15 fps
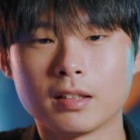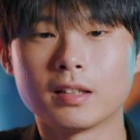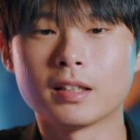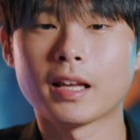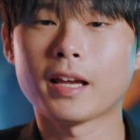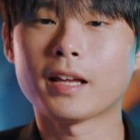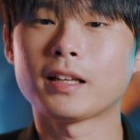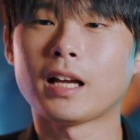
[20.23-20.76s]

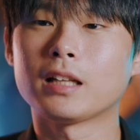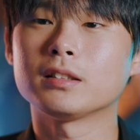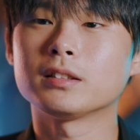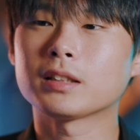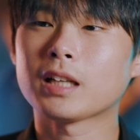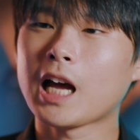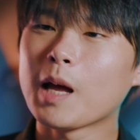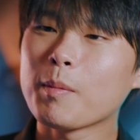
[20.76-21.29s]
근데
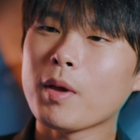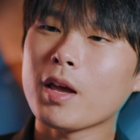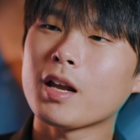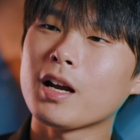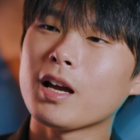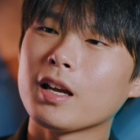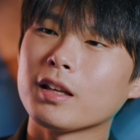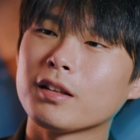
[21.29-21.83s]
나는
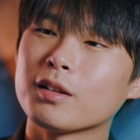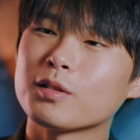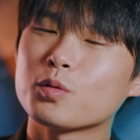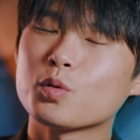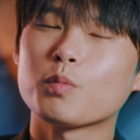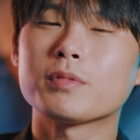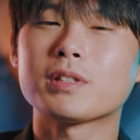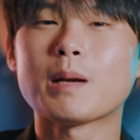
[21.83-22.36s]
카메라에 대해서
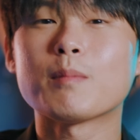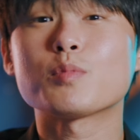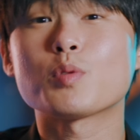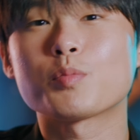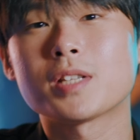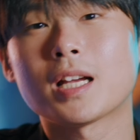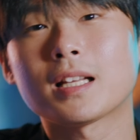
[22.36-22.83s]
좀 짬좀 좀